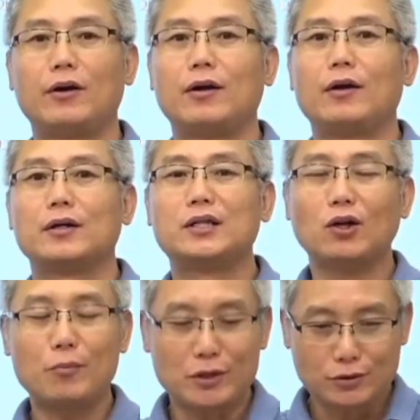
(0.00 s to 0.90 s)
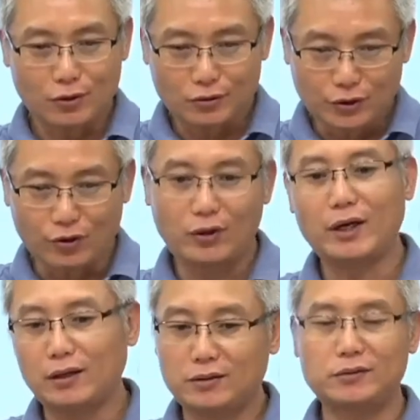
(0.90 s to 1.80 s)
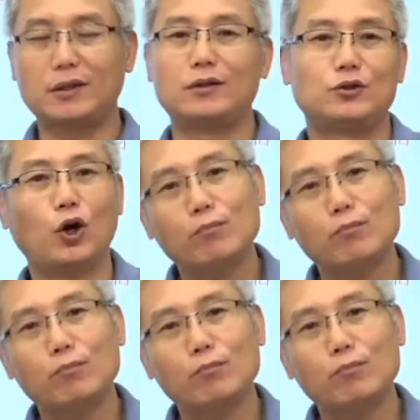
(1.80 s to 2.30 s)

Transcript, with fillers: 그러면서 서열 안에 드는 애들은 전부